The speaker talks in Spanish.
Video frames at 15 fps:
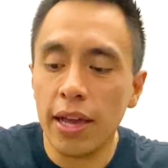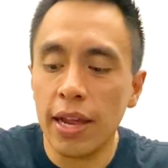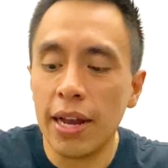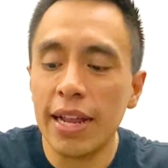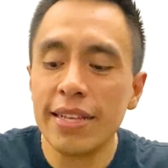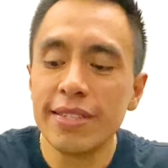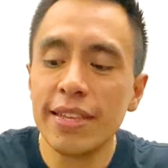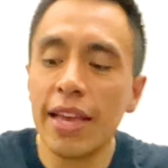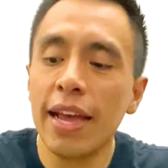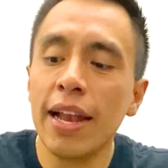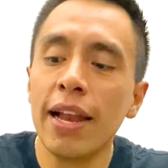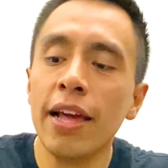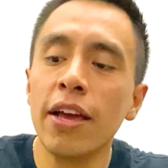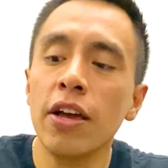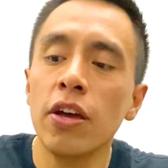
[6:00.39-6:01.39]
el,
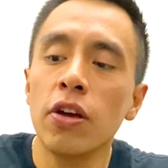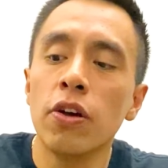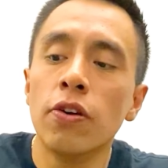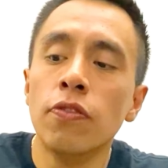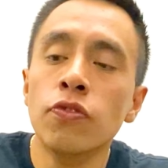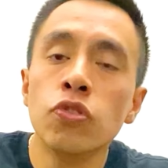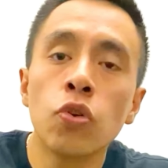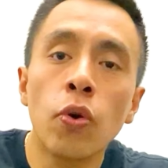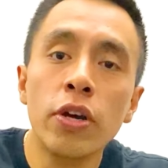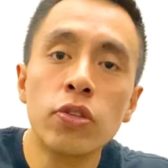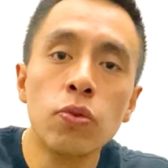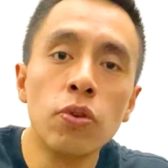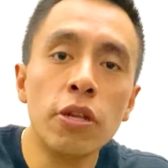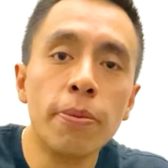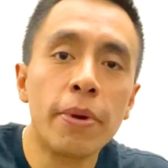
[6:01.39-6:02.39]
SL no
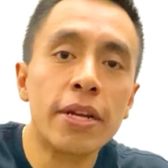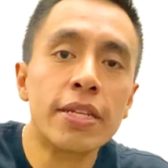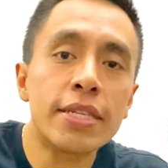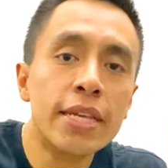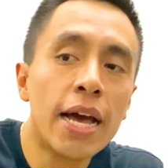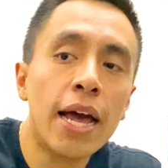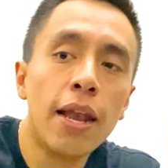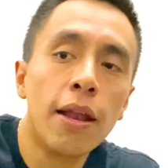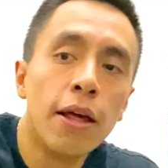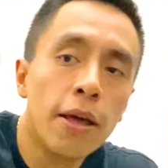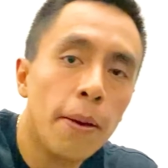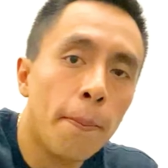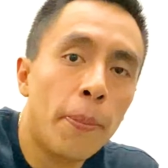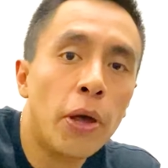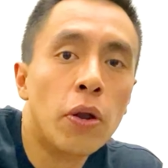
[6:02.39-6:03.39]
es universal,
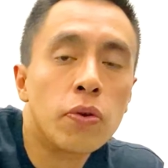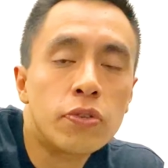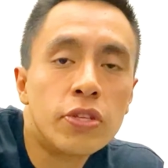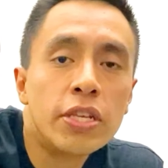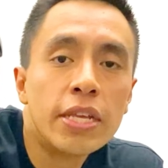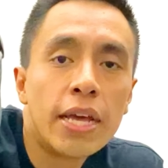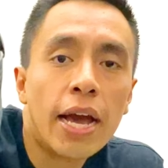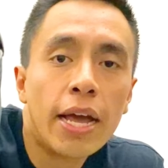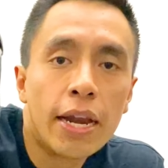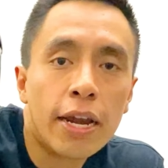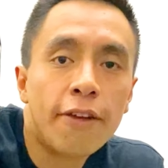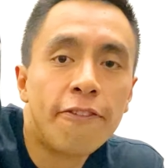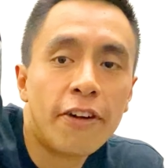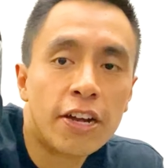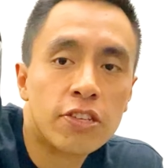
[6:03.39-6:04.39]
pero sí hay
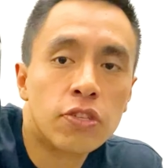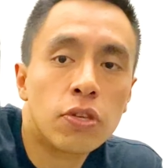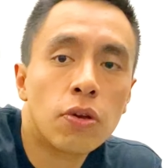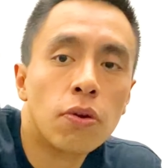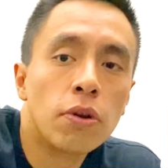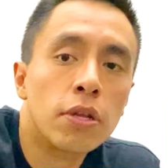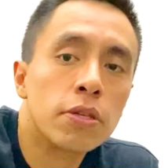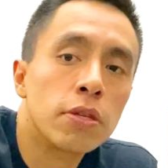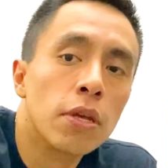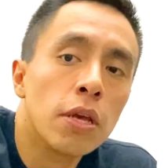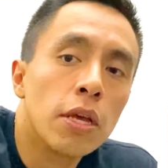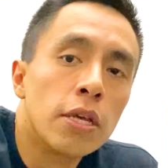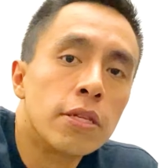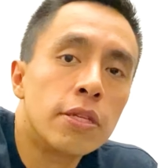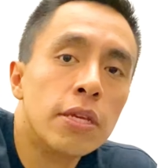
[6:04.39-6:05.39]
refacciones.
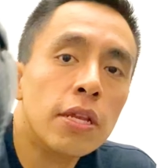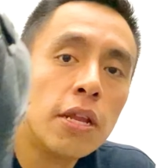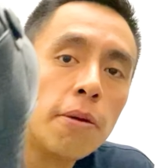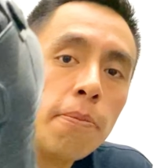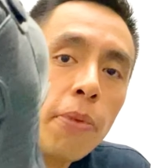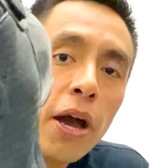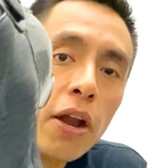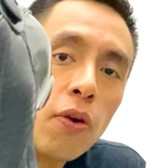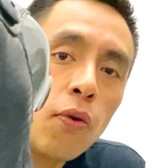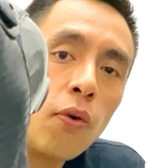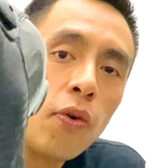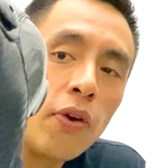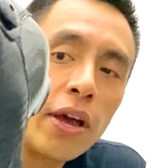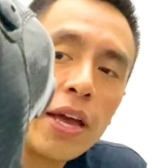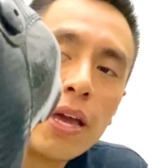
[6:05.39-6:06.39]
Sin
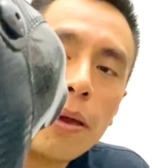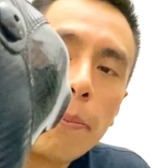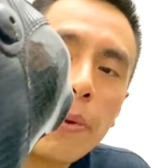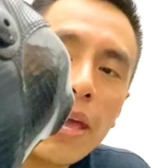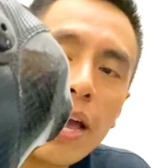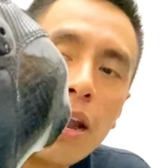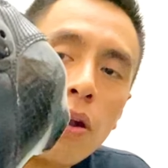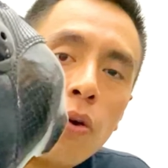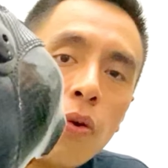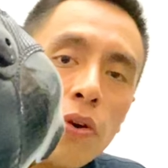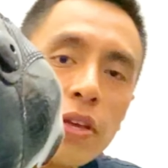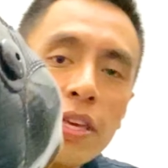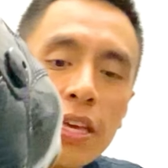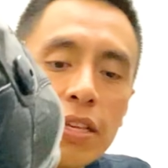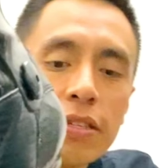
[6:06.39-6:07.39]
embargo, eh, véanlo
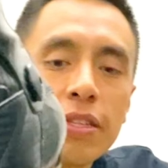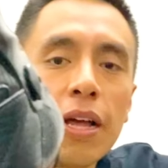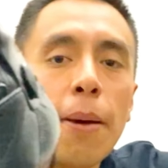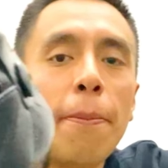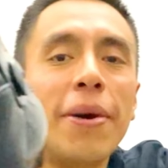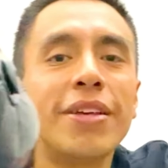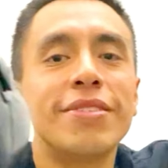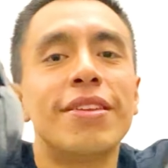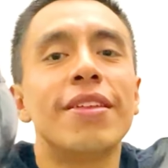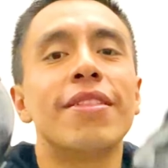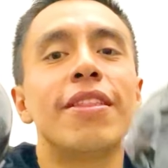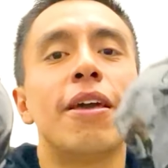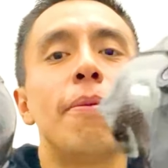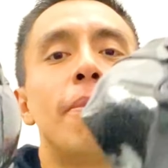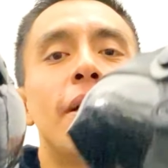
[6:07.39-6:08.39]
y está más
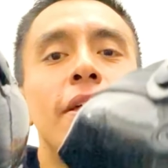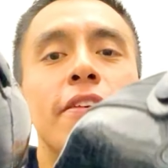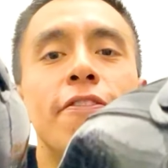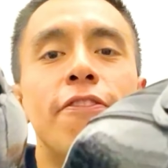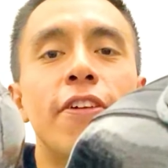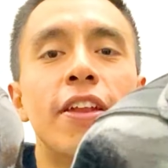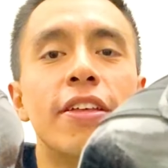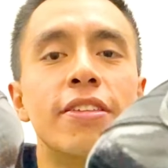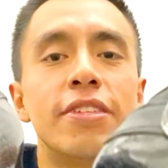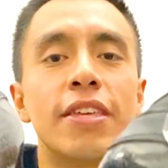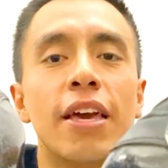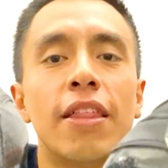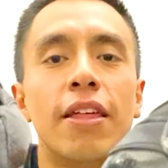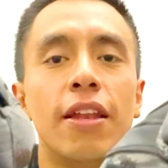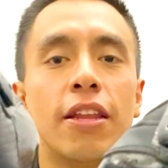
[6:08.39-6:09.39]
endeble a
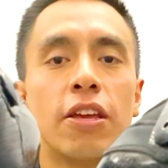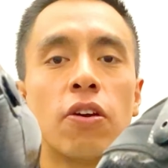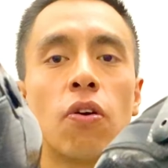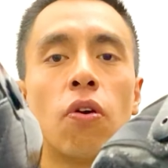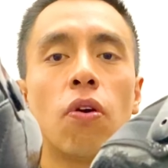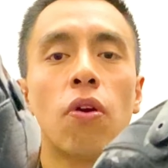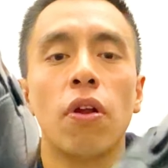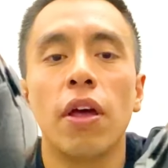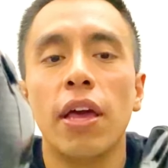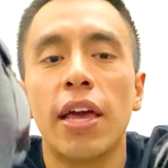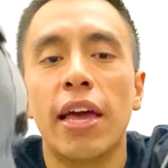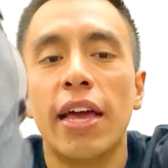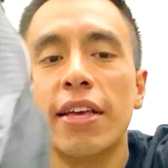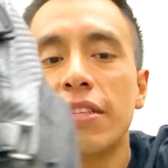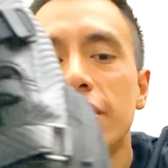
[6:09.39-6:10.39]
diferencia del ligor.
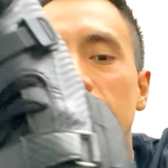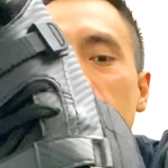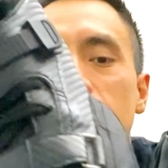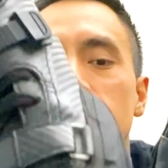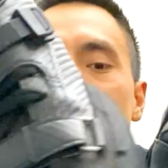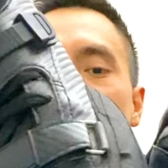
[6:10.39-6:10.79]
Este es